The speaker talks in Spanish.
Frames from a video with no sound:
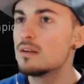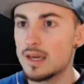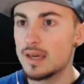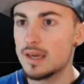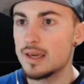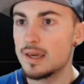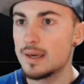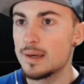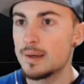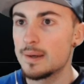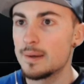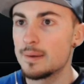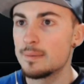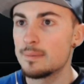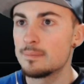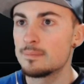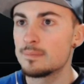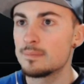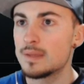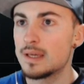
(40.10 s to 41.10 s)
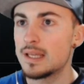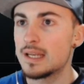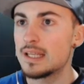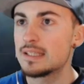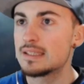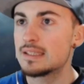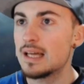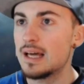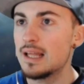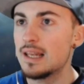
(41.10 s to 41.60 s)
Em, en
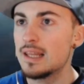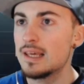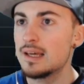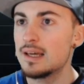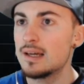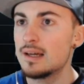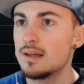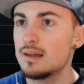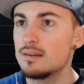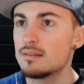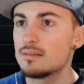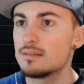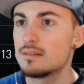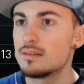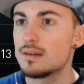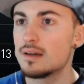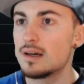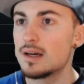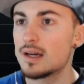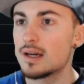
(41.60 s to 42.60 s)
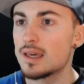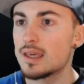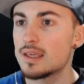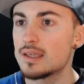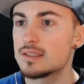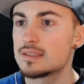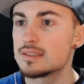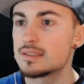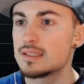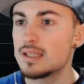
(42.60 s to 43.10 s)
Italia, aquí
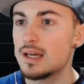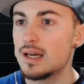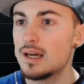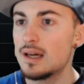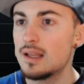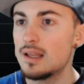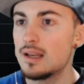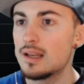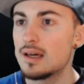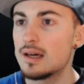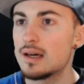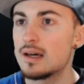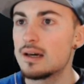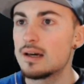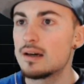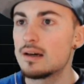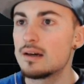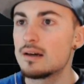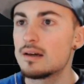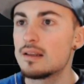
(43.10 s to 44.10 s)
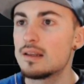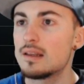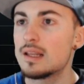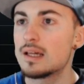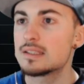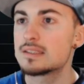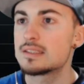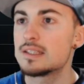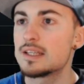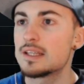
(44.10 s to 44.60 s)
está la,
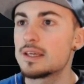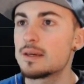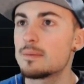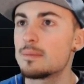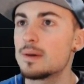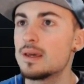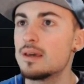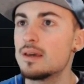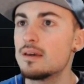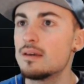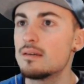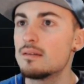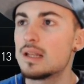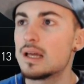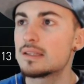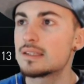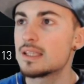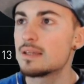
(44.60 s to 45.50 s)
Serie B, la